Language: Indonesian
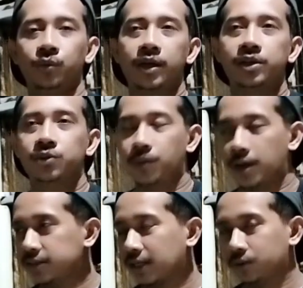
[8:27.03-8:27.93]
dua
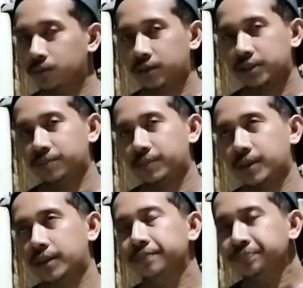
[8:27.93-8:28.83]
dijual satu
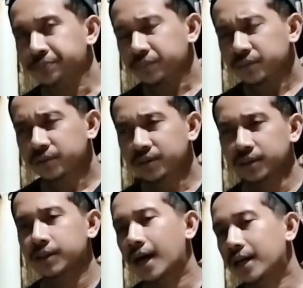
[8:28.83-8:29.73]
disimpan
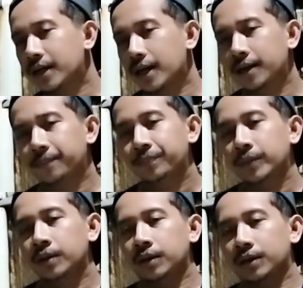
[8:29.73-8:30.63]
karena
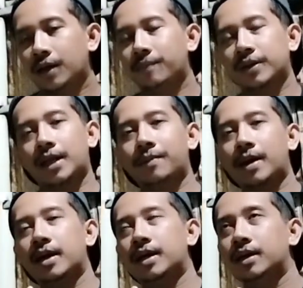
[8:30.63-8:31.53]
yang
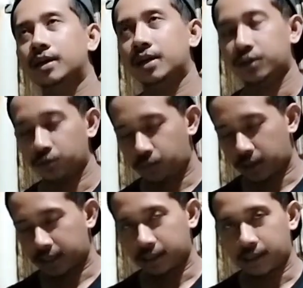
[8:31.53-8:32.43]
pertama itu
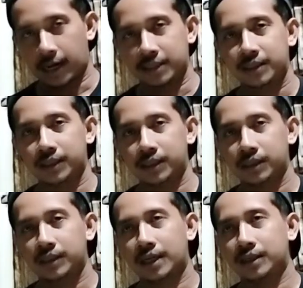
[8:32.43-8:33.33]
buat
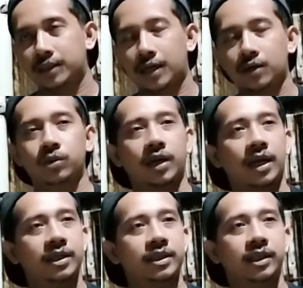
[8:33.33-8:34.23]
regenerasi yang
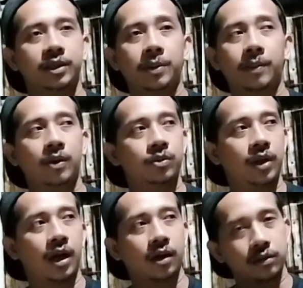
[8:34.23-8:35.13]
ditakutkan di sini memang
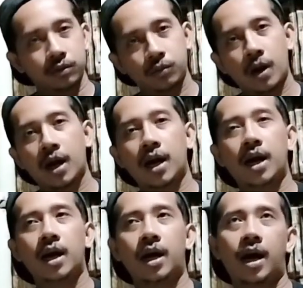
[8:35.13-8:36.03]
udah tua
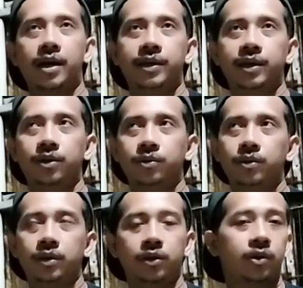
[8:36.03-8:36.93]
ada yang
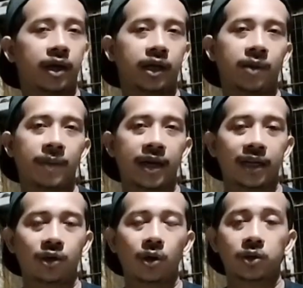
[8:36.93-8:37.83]
itu kayak
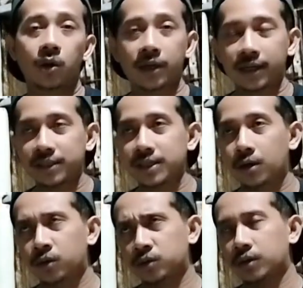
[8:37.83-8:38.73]
kemarin otong ya guys
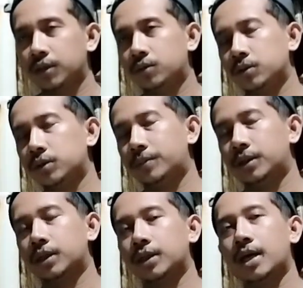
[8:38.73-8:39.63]
ya otong itu
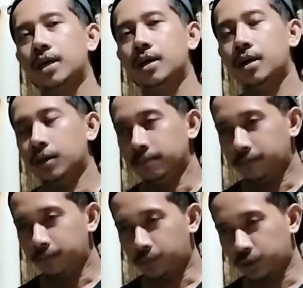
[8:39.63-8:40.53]
sebenarnya
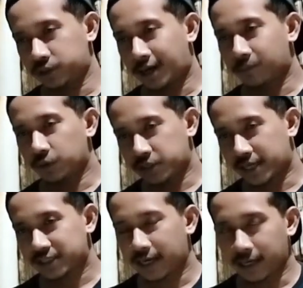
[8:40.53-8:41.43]
bu sang
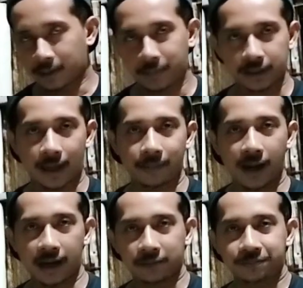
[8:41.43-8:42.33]
mozaik saya yang
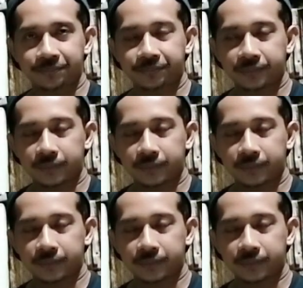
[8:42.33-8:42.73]
pertama